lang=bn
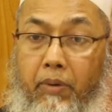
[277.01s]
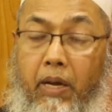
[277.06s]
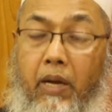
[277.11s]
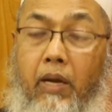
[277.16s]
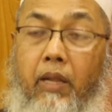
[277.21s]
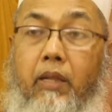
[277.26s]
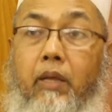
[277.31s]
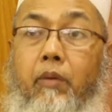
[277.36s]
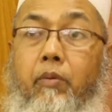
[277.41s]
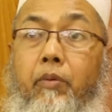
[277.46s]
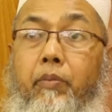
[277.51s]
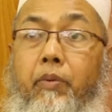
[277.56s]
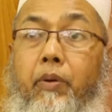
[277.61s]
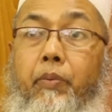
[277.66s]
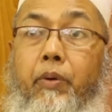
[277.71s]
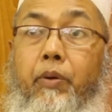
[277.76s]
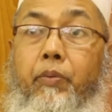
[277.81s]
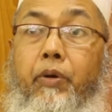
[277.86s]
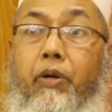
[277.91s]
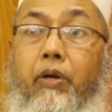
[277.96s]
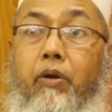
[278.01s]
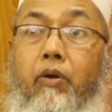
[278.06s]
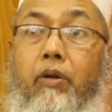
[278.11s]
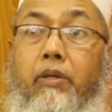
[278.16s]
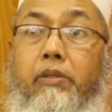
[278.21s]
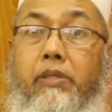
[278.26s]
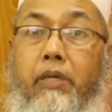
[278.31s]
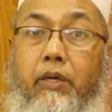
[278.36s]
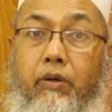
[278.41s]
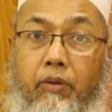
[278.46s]
আলাদাভাবে ব্যবহার করা
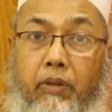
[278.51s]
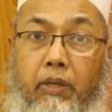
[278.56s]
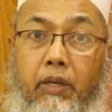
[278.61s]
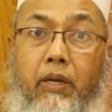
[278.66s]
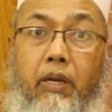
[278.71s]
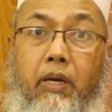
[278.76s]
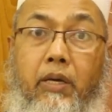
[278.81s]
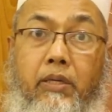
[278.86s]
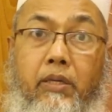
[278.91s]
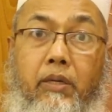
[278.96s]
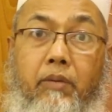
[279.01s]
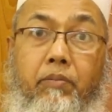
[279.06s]
যে কদিন না